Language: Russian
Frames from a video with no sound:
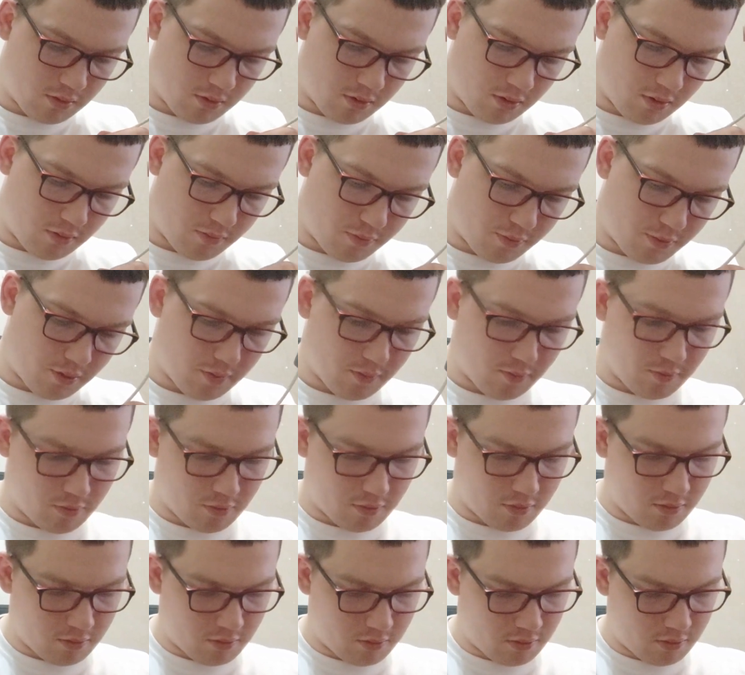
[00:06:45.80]
что не
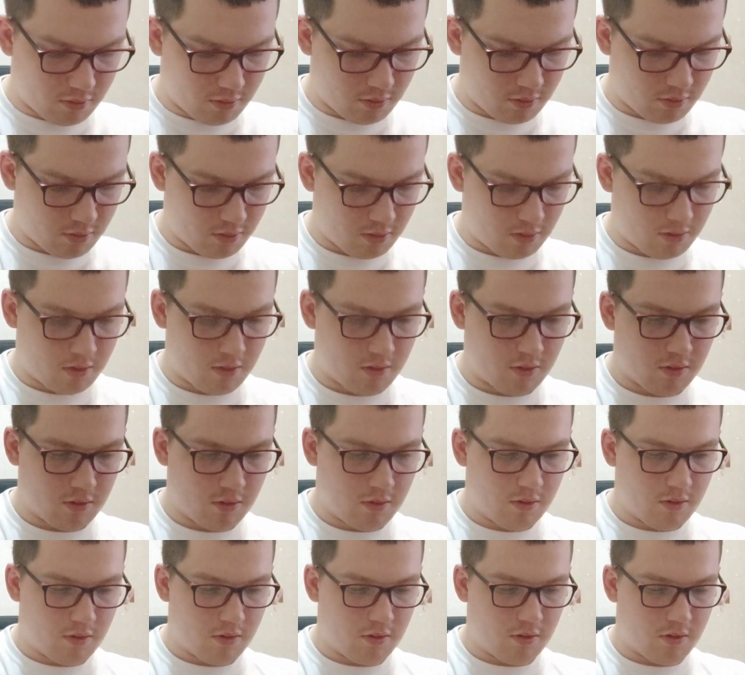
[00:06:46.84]
пойму.
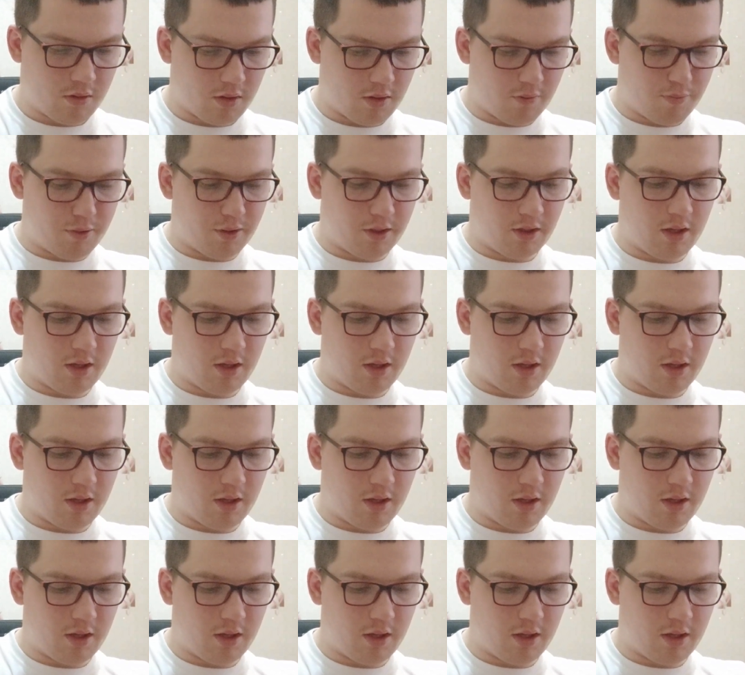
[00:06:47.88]
Либо